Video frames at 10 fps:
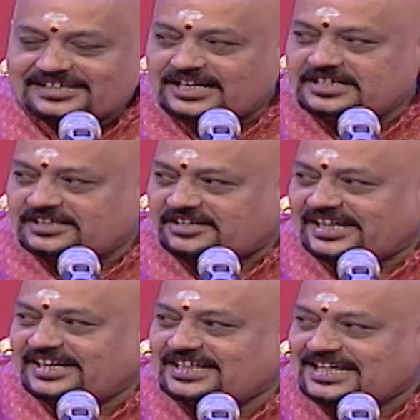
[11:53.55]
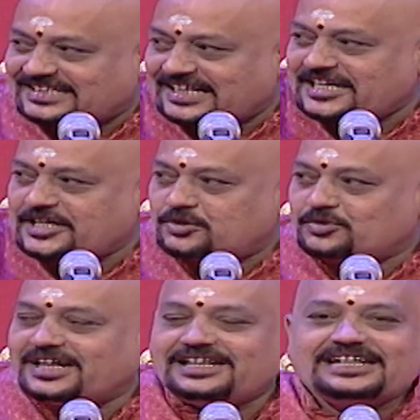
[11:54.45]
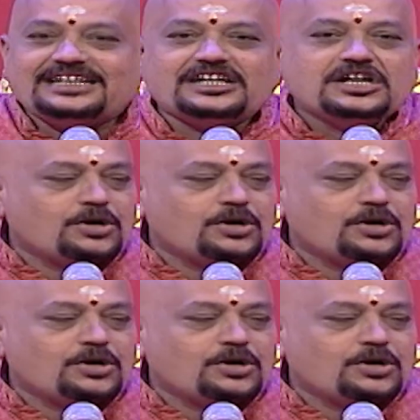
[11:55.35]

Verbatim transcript: ரெண்டு ட்ரெயின் தான் சென்னை டு டெல்லிக்கு